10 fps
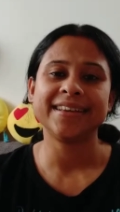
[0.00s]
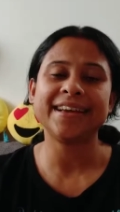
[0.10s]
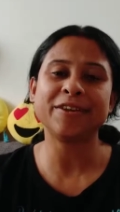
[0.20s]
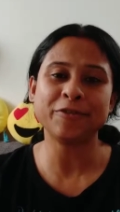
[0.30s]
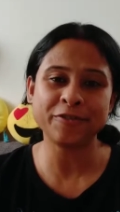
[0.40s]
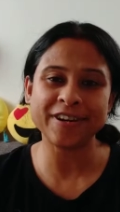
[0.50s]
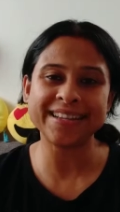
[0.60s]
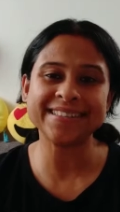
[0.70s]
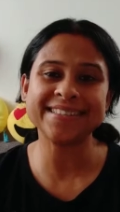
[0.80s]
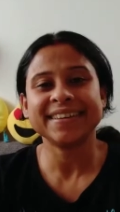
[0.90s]
हेलो
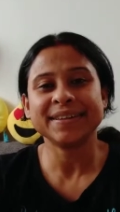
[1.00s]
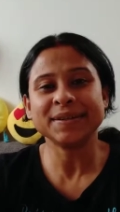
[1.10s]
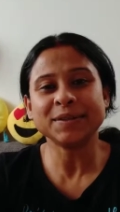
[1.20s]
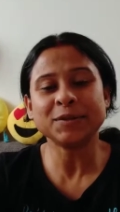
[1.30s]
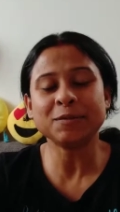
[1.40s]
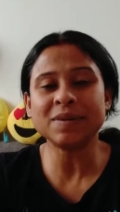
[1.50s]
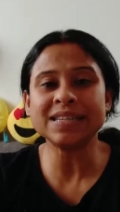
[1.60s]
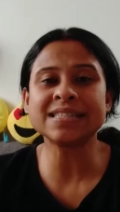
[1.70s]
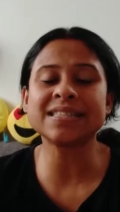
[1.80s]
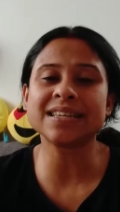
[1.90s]
फ्रेंड्स तो
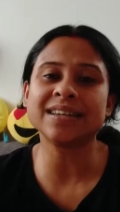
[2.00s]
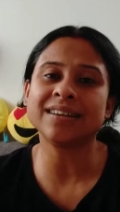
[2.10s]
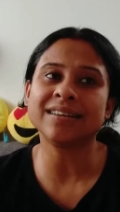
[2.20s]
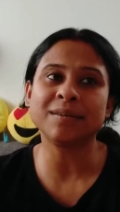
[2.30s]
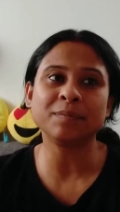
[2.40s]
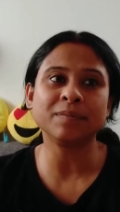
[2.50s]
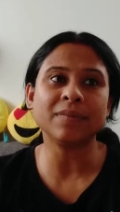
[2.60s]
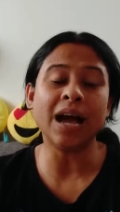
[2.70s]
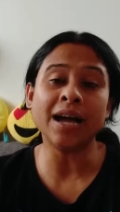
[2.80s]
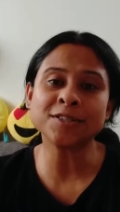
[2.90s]
बस
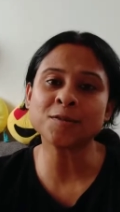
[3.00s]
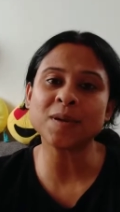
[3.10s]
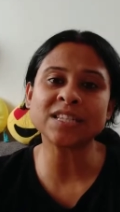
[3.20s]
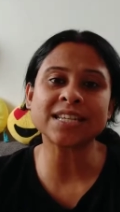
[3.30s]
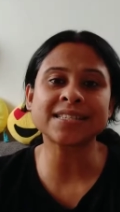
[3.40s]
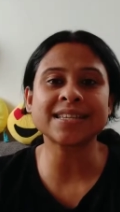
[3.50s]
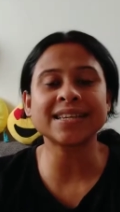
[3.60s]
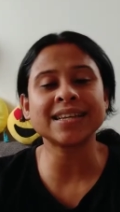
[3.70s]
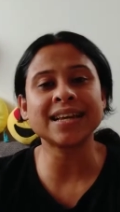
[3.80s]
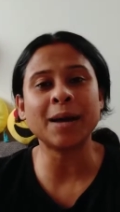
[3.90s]
आज मैं जैसे
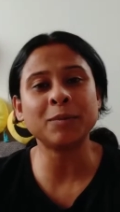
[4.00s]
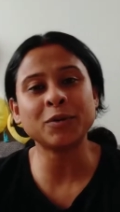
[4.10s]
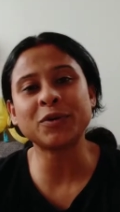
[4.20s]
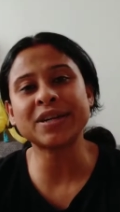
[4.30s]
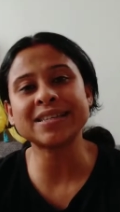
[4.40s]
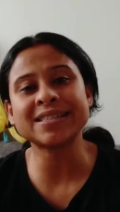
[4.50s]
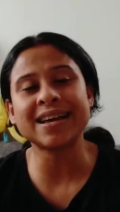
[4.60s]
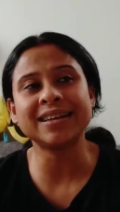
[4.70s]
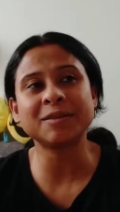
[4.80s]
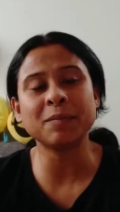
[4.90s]
आप लोगों के
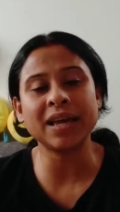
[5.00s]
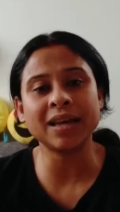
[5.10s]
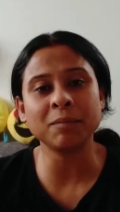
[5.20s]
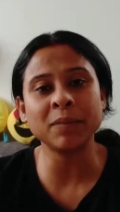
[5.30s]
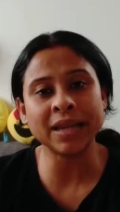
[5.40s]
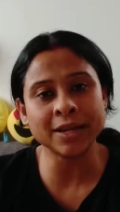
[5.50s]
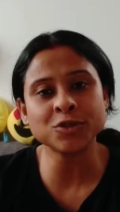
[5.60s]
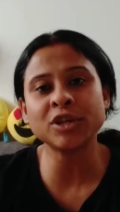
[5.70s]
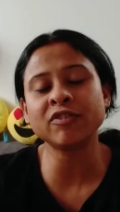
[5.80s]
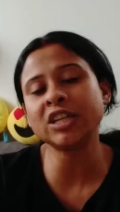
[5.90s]
साथ मैं मेरा
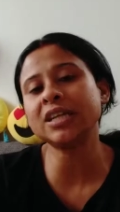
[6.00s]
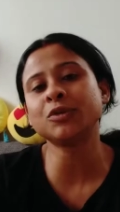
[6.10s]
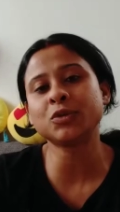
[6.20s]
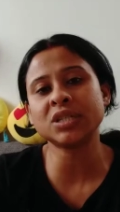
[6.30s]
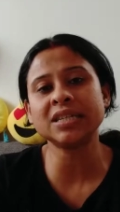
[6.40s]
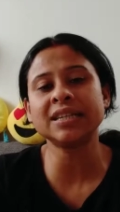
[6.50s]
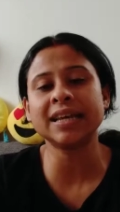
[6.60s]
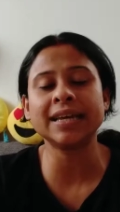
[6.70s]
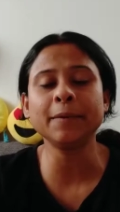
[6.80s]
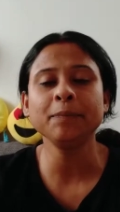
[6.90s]
जो इवनिंग रूटीन
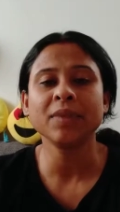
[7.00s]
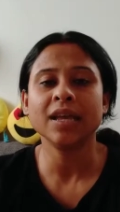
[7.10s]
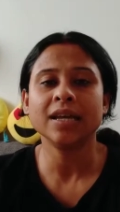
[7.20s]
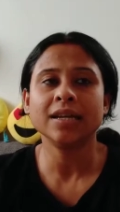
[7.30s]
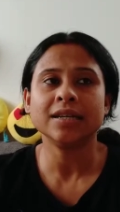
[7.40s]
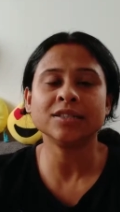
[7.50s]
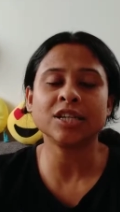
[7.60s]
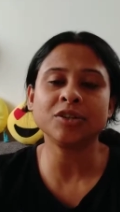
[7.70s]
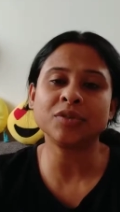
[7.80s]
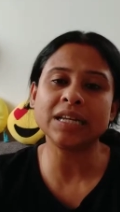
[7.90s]
है
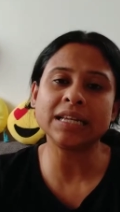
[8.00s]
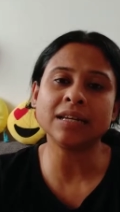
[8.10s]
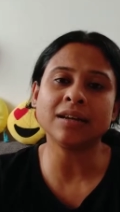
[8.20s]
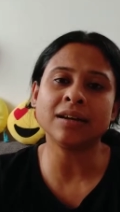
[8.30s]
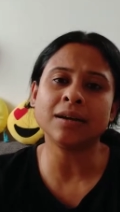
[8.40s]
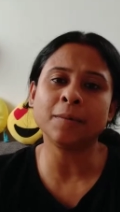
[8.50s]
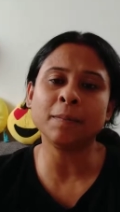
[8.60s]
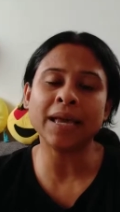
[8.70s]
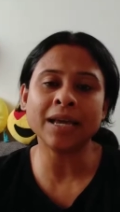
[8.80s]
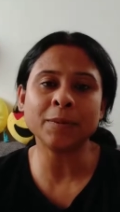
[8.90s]
जनरली
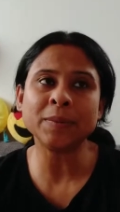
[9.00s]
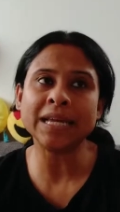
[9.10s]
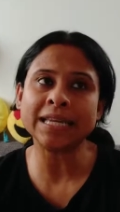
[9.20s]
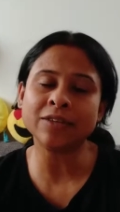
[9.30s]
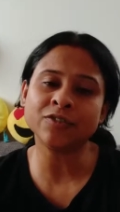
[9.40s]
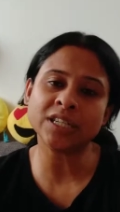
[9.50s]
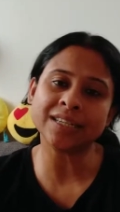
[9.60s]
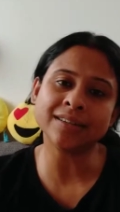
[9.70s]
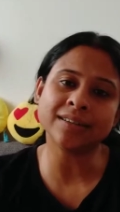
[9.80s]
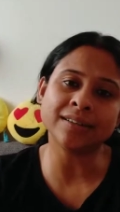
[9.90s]
मैं अपना
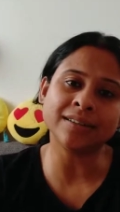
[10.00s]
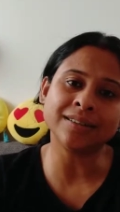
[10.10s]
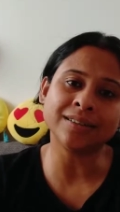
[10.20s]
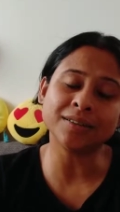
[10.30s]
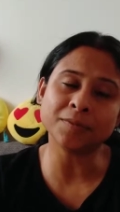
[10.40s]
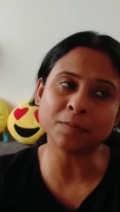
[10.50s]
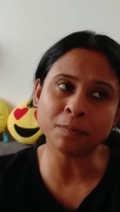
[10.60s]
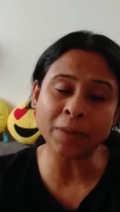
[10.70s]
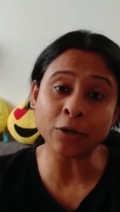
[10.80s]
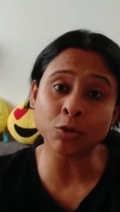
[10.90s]
इवनिंग
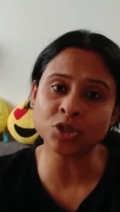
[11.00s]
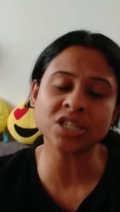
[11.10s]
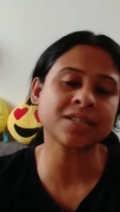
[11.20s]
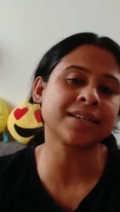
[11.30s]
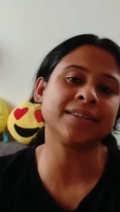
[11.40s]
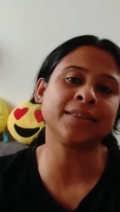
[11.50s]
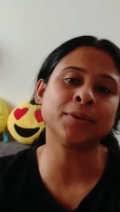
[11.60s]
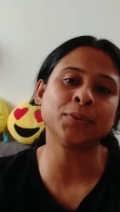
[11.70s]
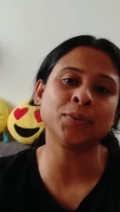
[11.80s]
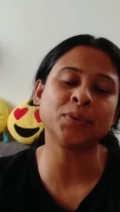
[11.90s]
मैं कोशिश करती
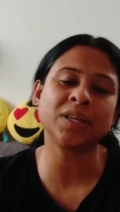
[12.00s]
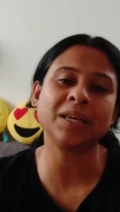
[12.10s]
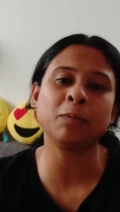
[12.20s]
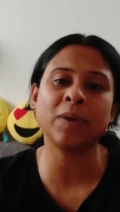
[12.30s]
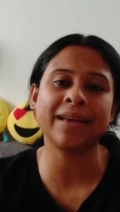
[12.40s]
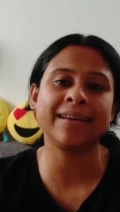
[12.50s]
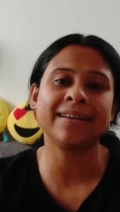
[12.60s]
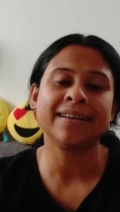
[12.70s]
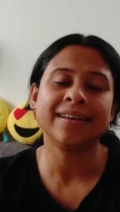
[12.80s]
हूँ कि मैं